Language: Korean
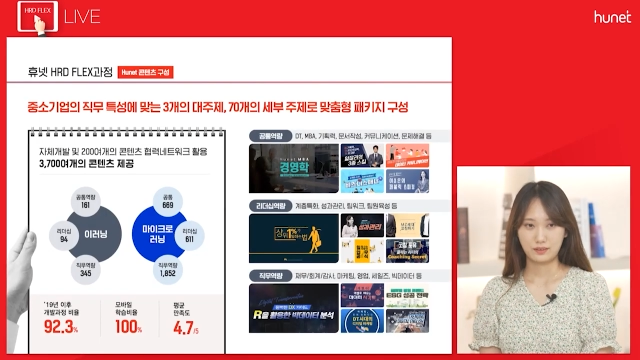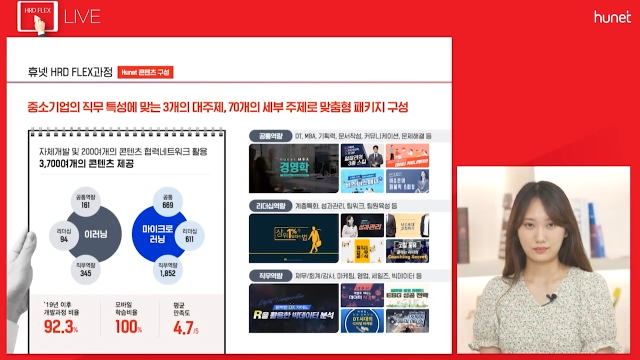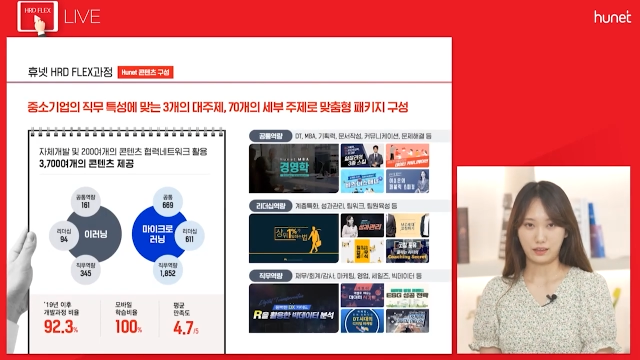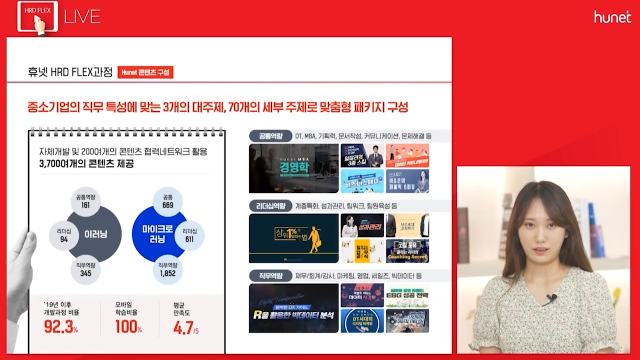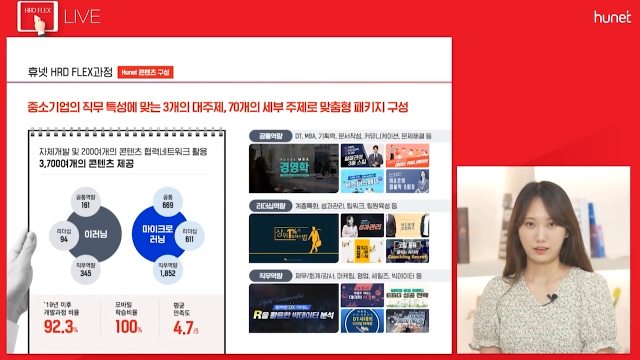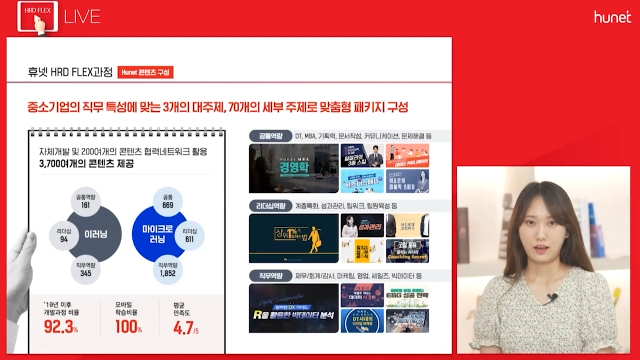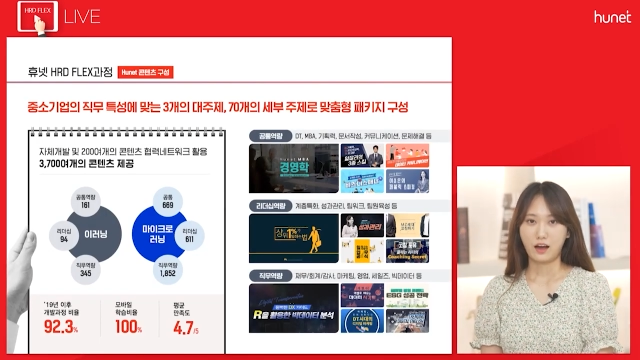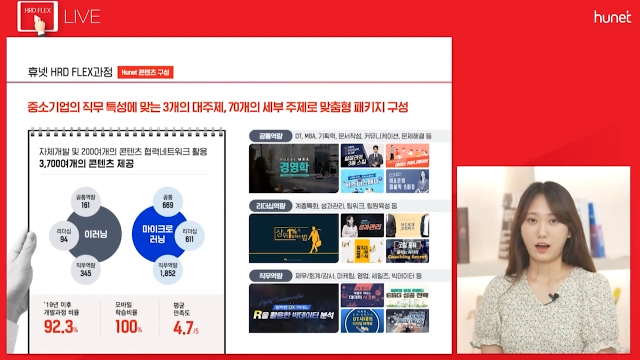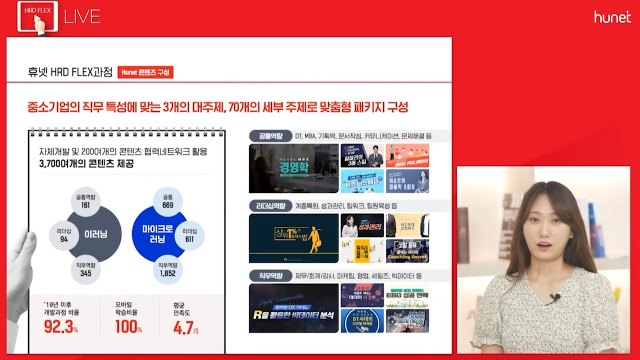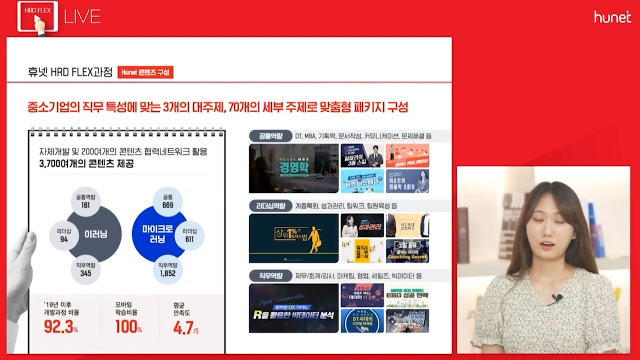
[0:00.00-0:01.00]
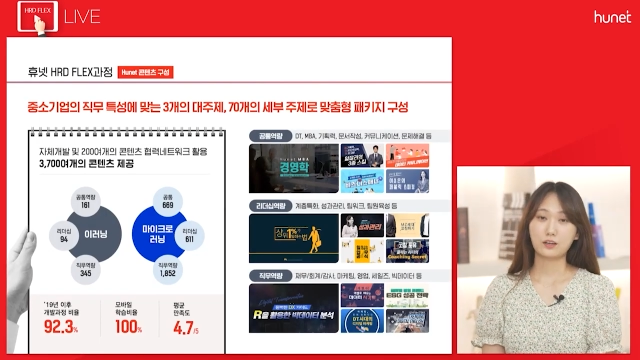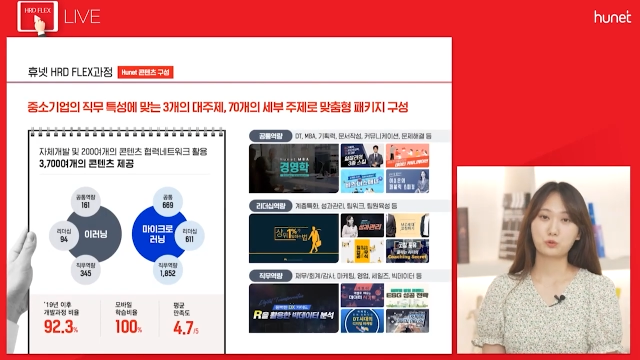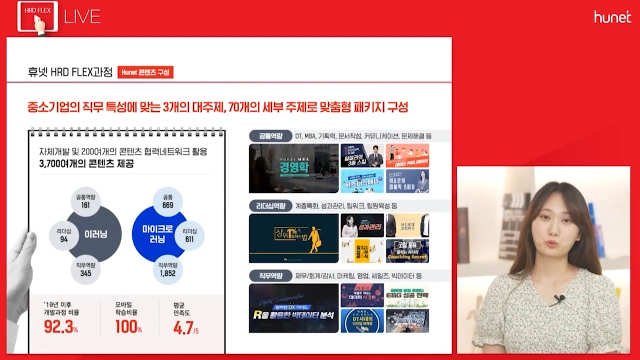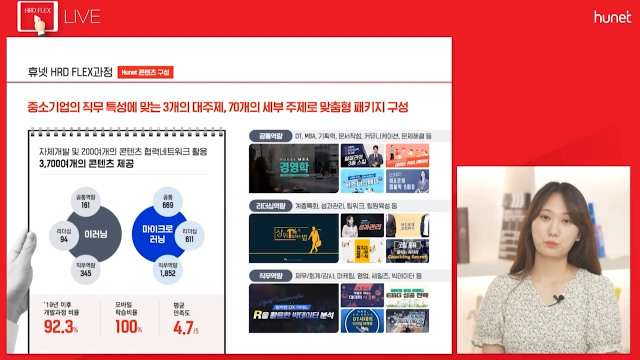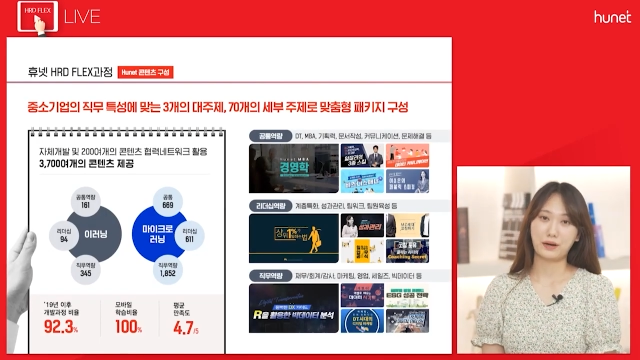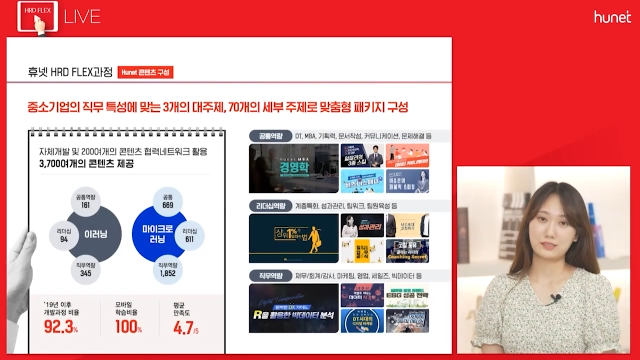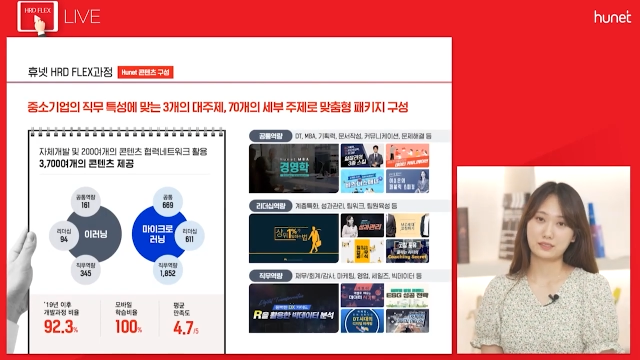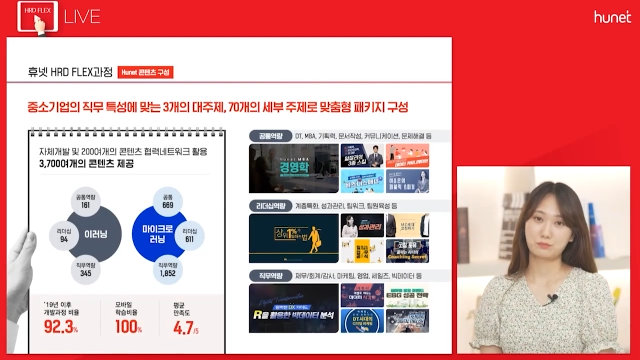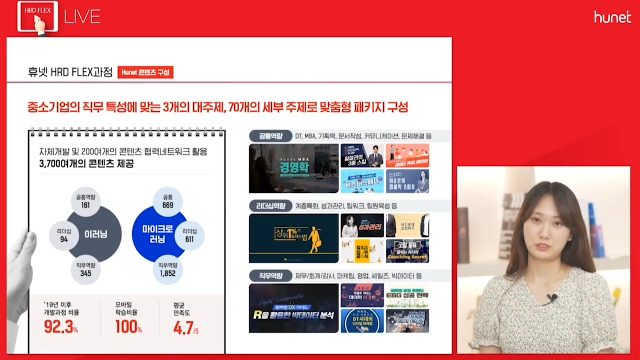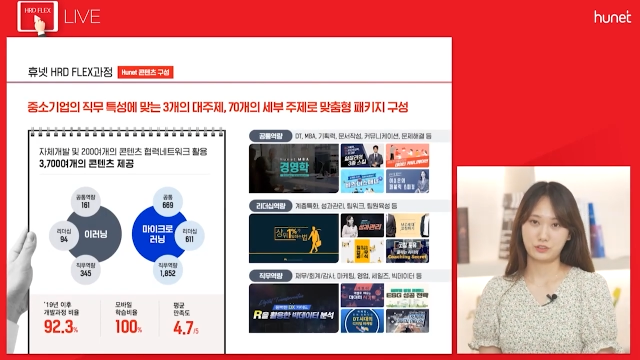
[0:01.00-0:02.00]
네, 아까도
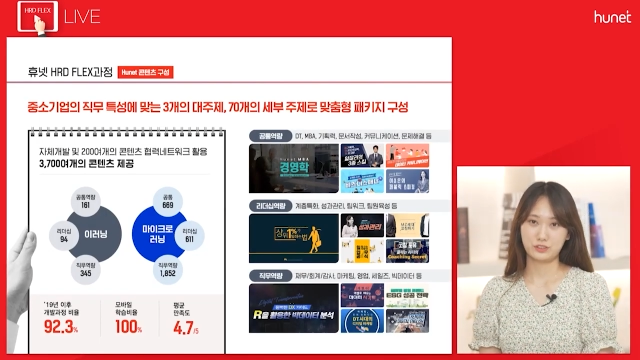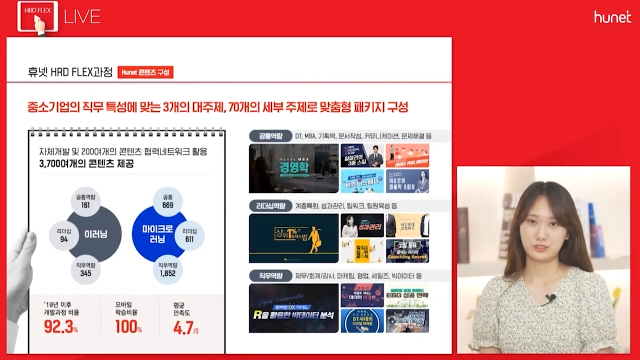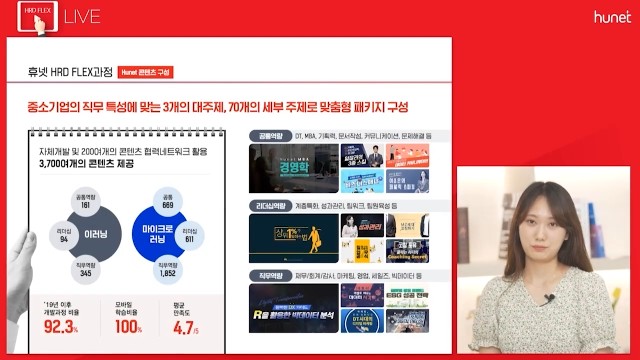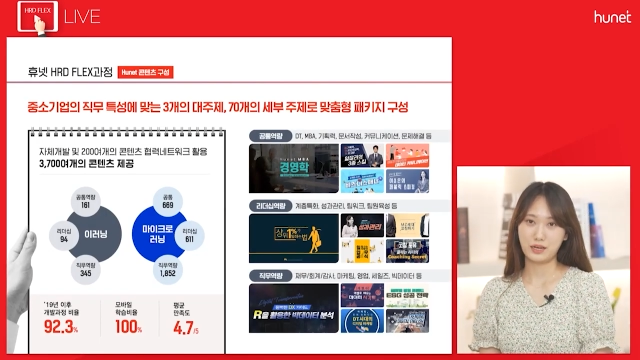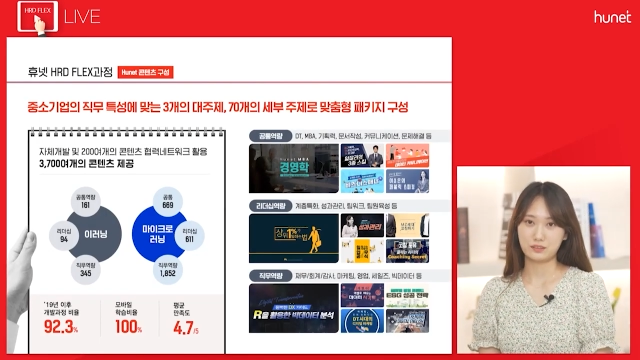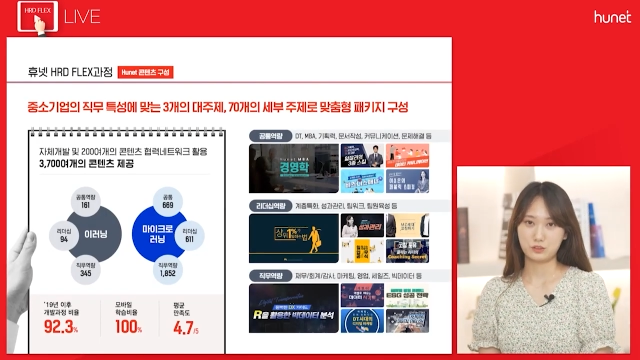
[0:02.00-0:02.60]
말씀드렸지만